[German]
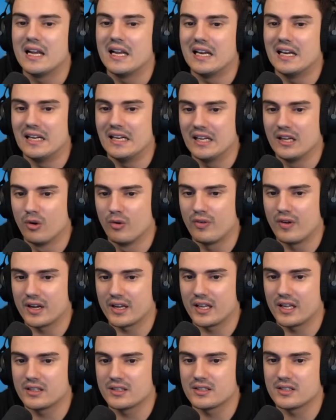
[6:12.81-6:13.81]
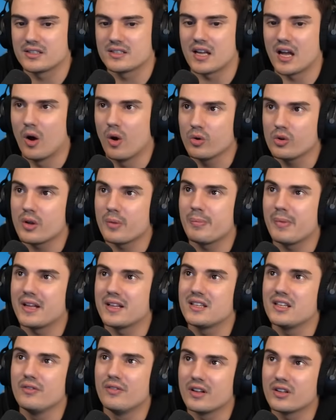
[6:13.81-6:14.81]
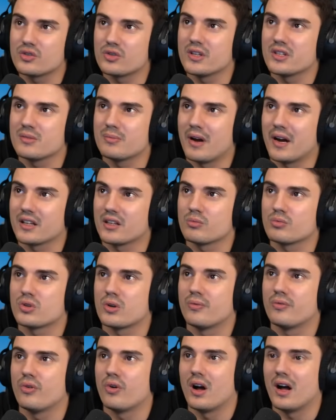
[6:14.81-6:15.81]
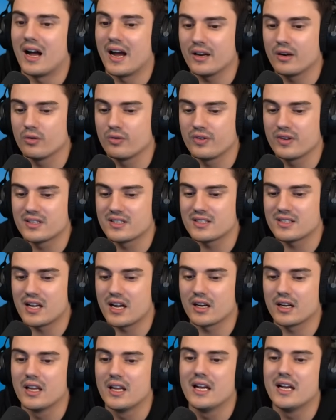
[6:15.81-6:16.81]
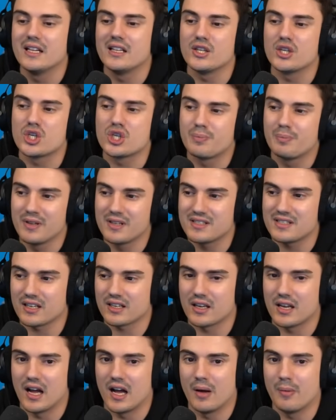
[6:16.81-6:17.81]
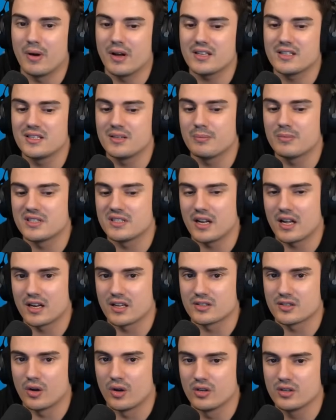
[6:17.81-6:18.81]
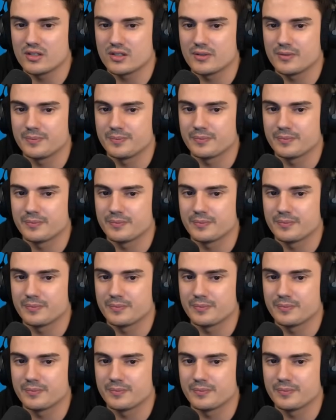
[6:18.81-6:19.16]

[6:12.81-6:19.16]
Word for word: Lego-Variante ist auch noch bad, die waren zuletzt im Item-Shop vor 41 Tagen. Die Spitzhacke aber sieht ein bisschen anders aus.